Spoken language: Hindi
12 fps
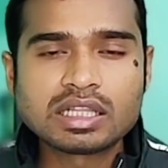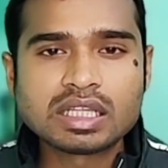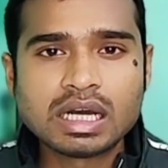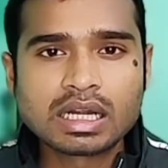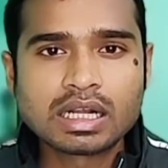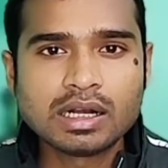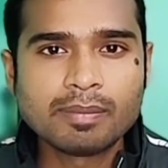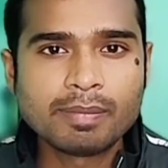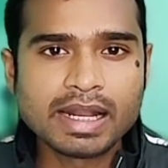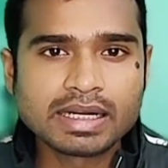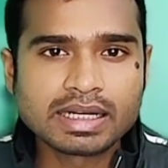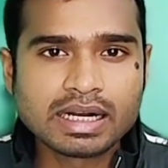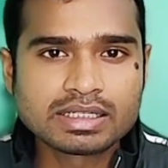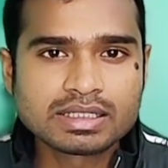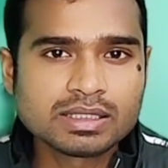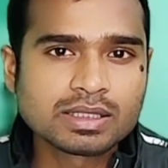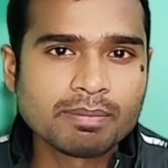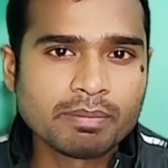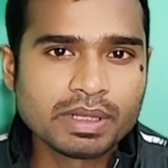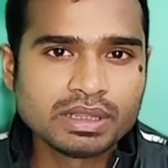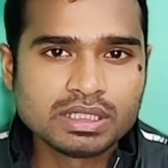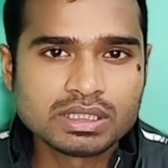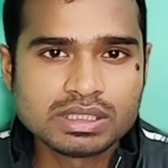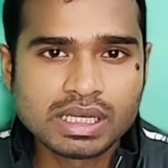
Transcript: आधार कार्ड पैन कार्ड से संबंधित